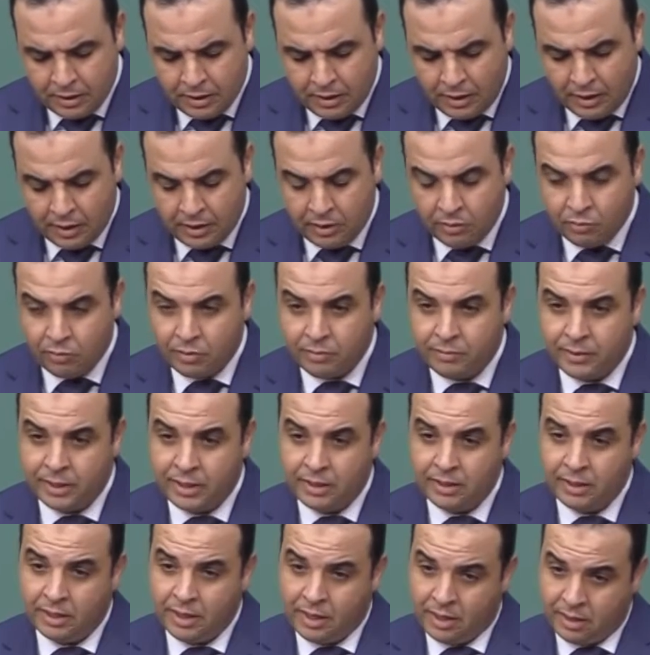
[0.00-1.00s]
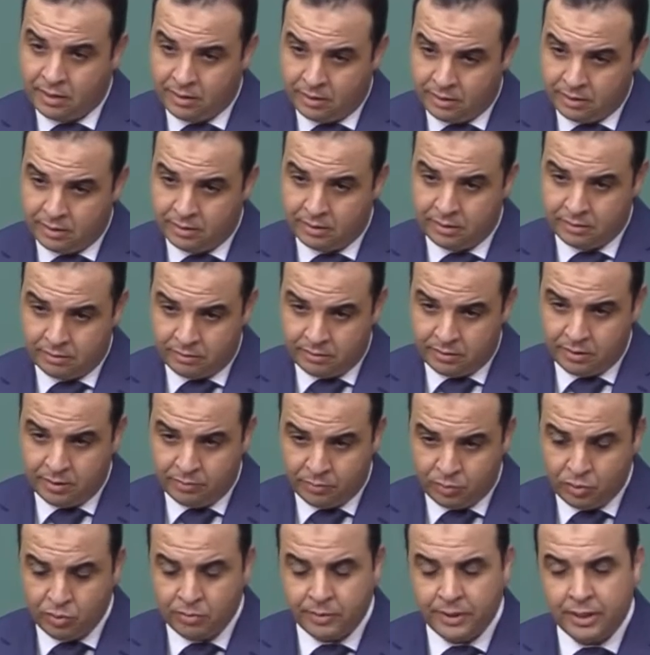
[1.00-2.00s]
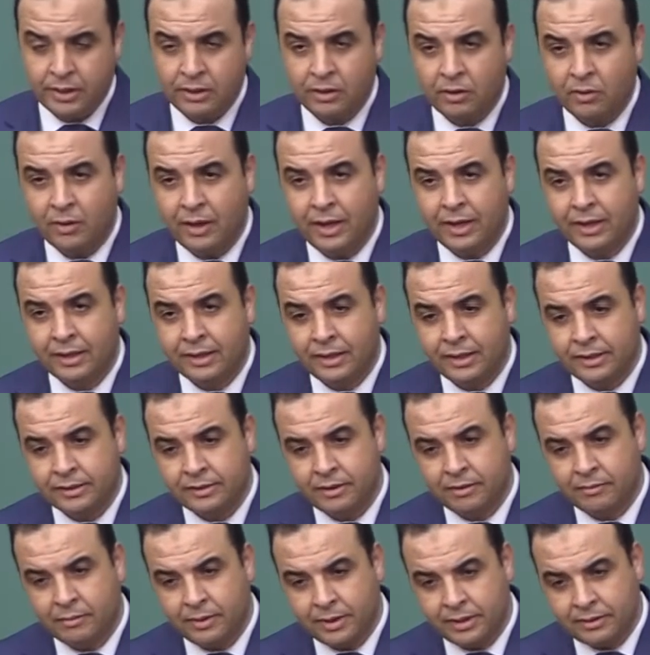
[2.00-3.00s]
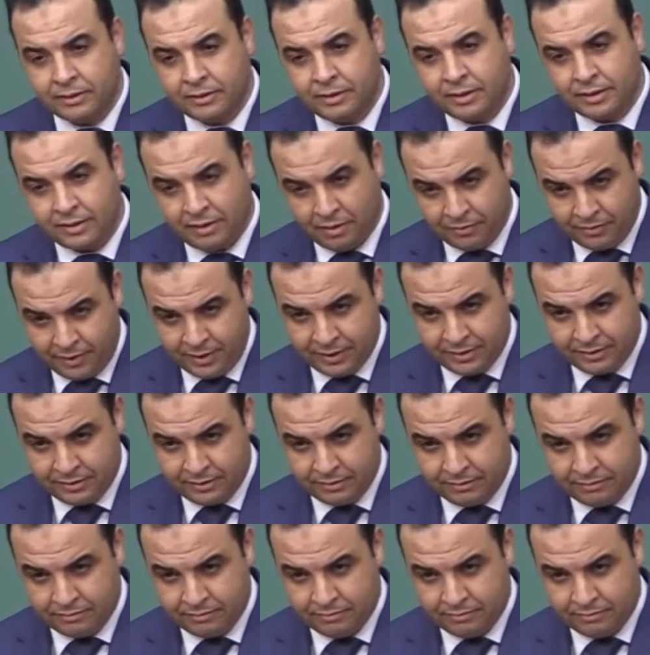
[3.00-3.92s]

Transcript: الحالة الوبائية الآن يبدو بأنه حالة الإصابات ارتفعت